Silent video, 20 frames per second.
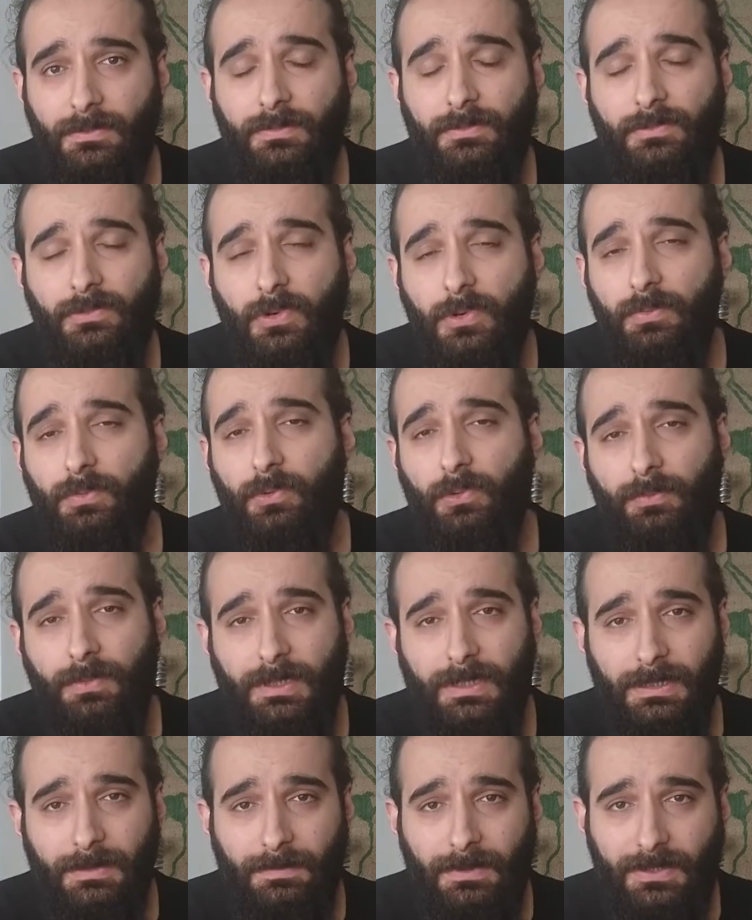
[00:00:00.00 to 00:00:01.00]
Bu çok büyük bir
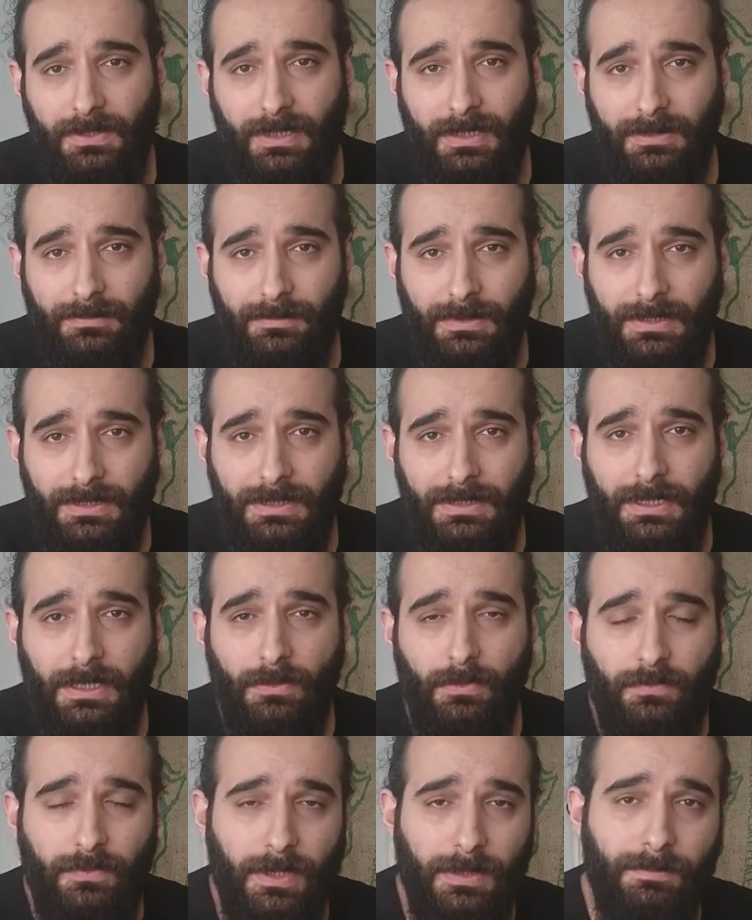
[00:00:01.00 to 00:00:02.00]
kayıp işletme için.
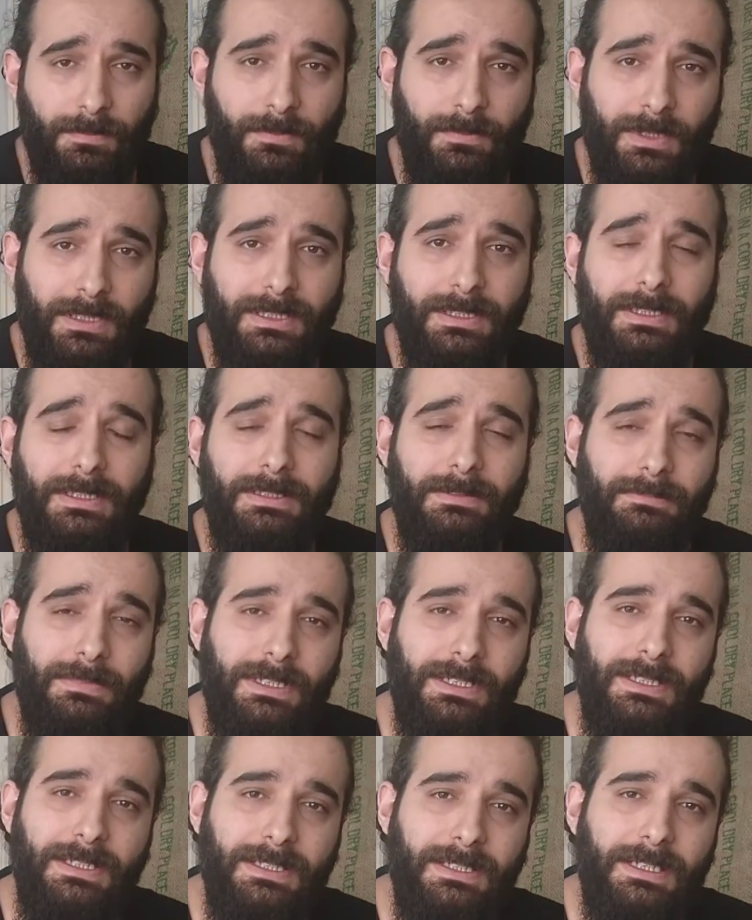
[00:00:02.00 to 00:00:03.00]
Yani ufak bir makine, hani
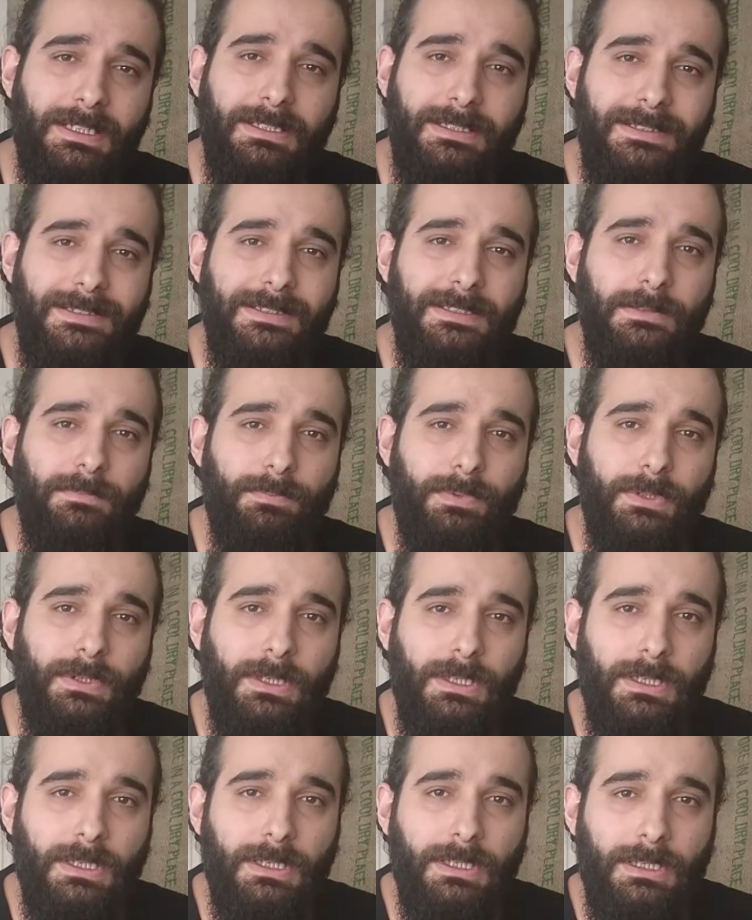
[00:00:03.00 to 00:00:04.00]
makineden kısıp
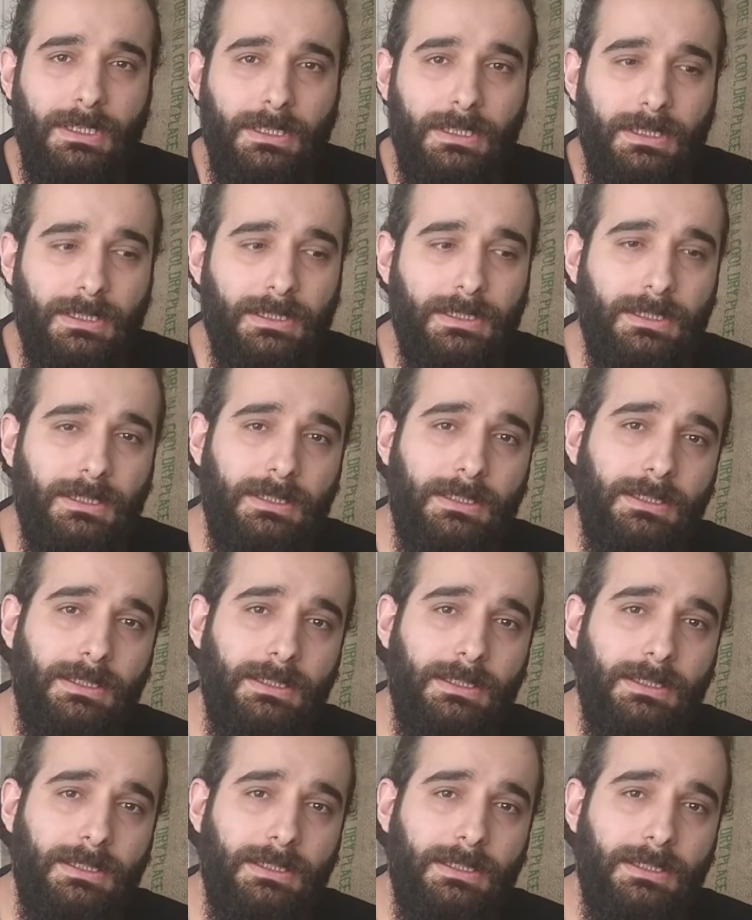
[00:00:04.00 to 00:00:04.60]
e,